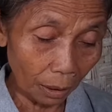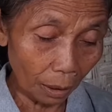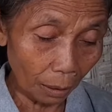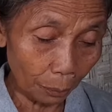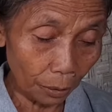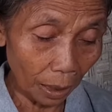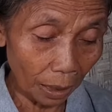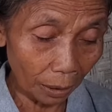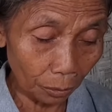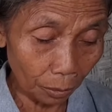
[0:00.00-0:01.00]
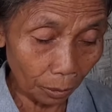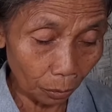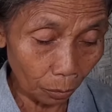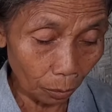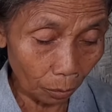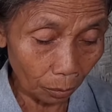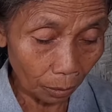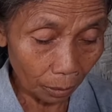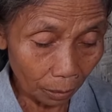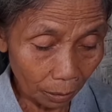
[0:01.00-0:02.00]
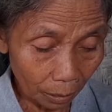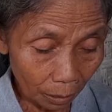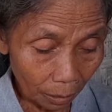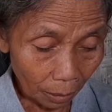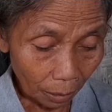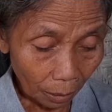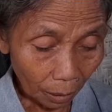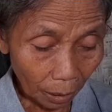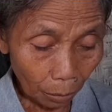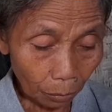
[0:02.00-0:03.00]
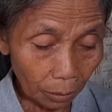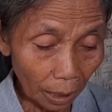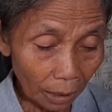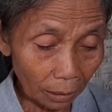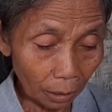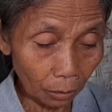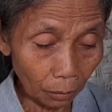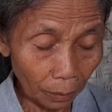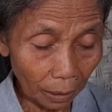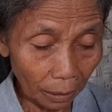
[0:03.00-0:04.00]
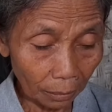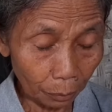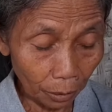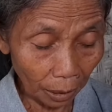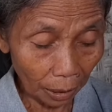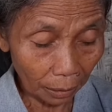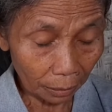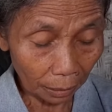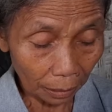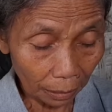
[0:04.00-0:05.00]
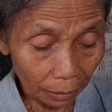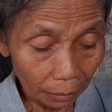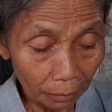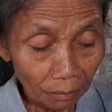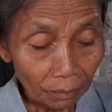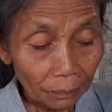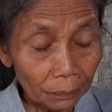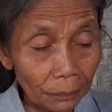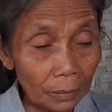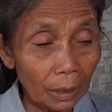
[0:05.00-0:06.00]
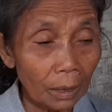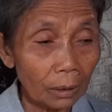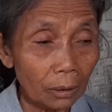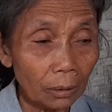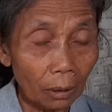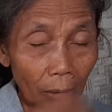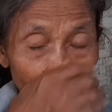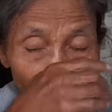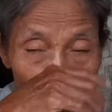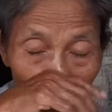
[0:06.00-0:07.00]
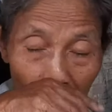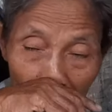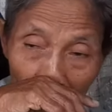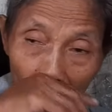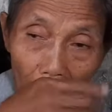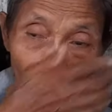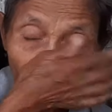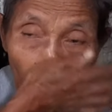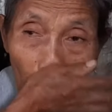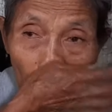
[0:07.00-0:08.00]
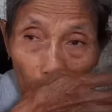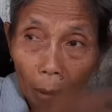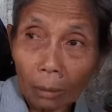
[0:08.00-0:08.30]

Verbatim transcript: eh, pun anak genturung. Kada hujan ya sur anak pun anak teh. Terus tadi ya. tadi ya kada